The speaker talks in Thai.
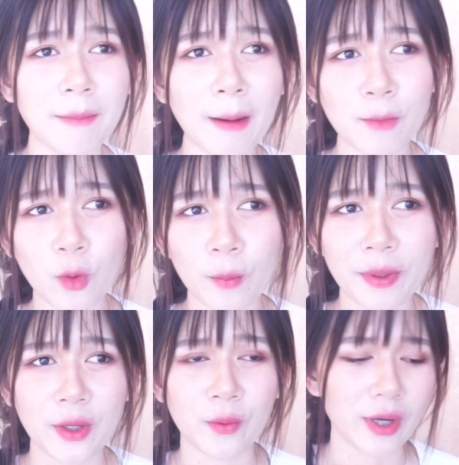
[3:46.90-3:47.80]
บำรุง
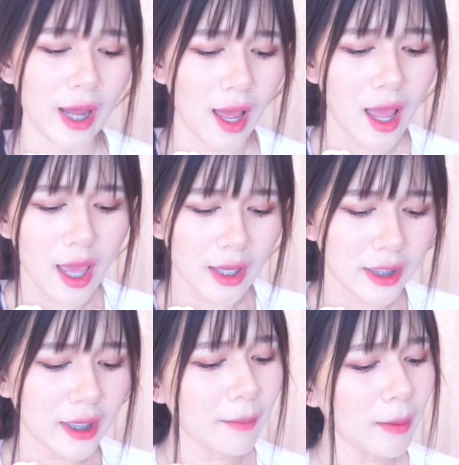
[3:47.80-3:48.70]
ผิวนะคะค
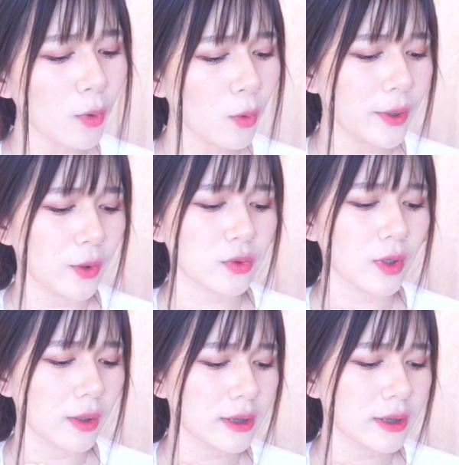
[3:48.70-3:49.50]
รีมบำรุงผิวตัว